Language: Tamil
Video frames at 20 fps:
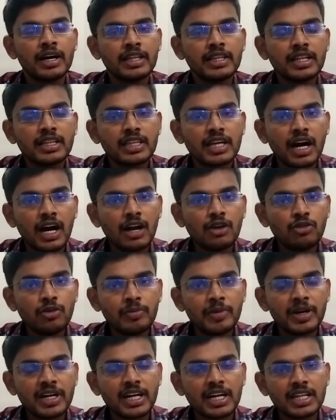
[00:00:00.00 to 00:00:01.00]
இந்த தாழ்வு
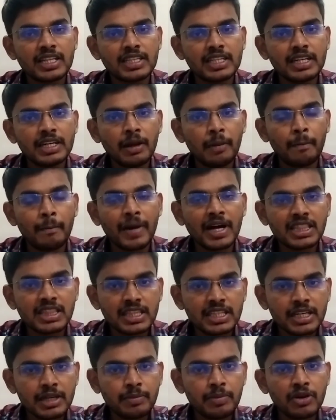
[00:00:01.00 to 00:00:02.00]
மண்டலத்தின்
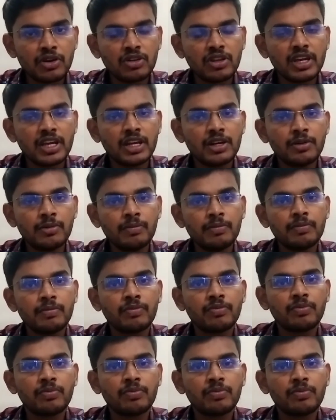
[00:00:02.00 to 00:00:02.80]
மத்திய பகுதியிலும்